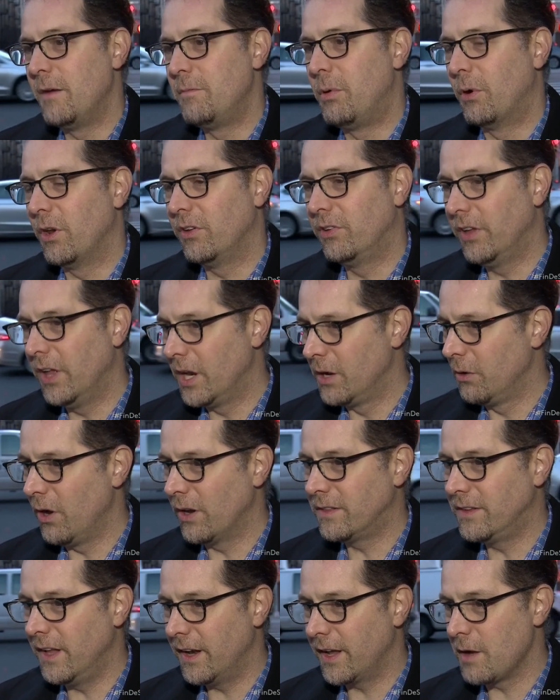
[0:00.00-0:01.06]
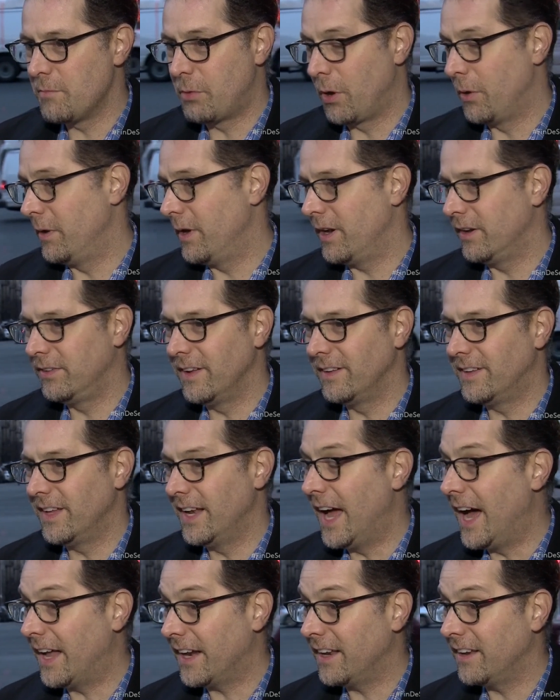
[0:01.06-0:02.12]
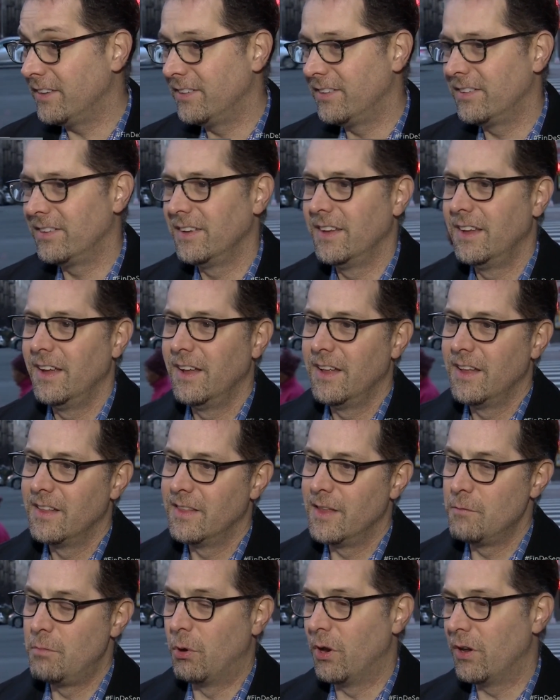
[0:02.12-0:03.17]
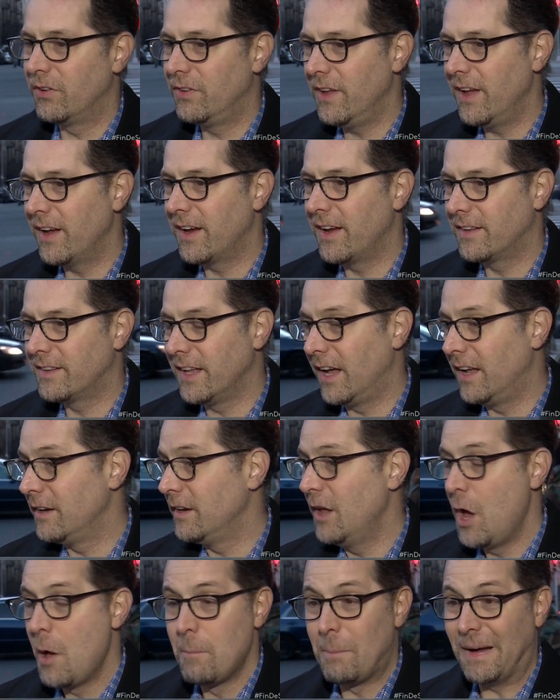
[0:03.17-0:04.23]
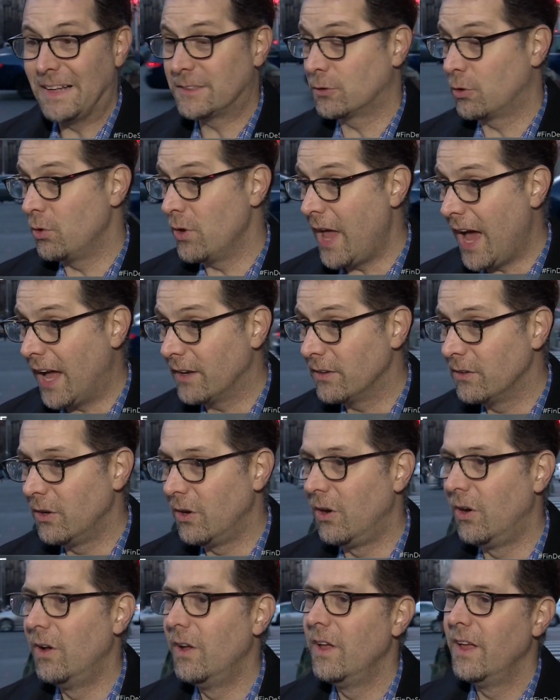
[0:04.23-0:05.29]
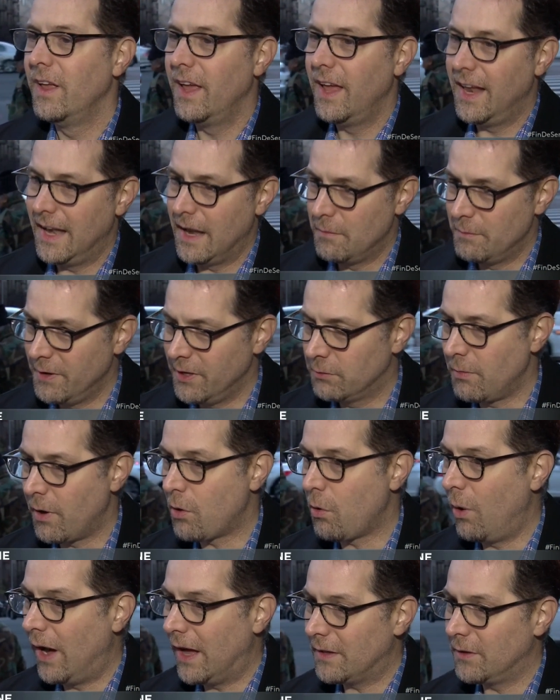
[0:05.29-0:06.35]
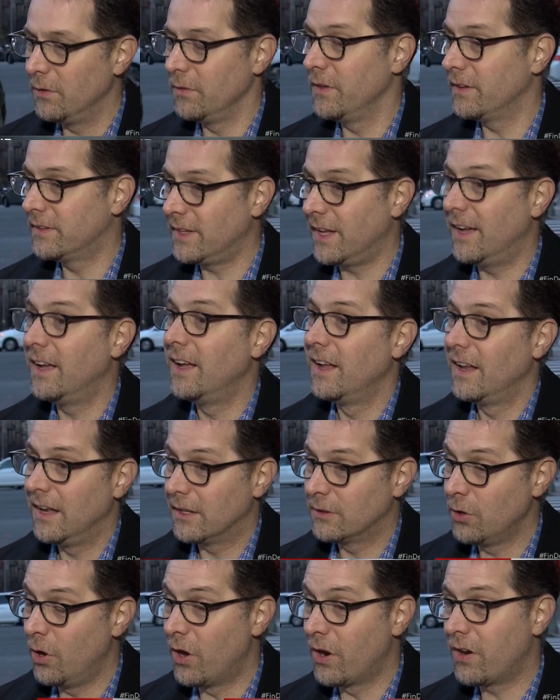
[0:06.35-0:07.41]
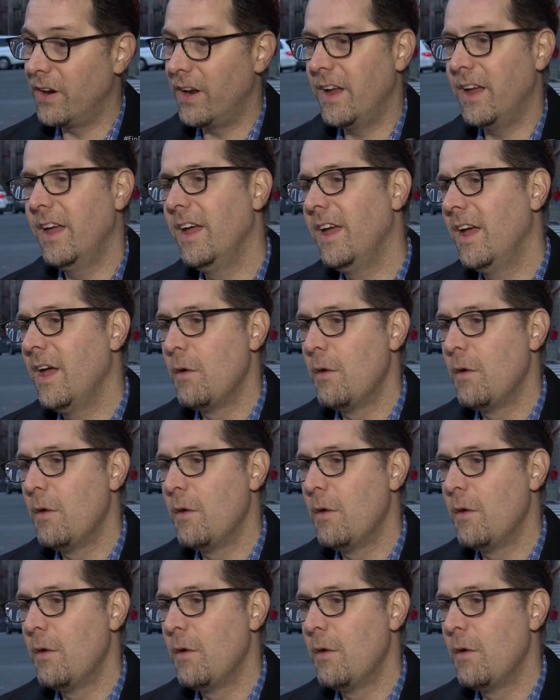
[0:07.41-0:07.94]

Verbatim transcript: policía de Nueva York tiene que proveer centenares de policías que están patrullando en la misma cuadra donde está la torre.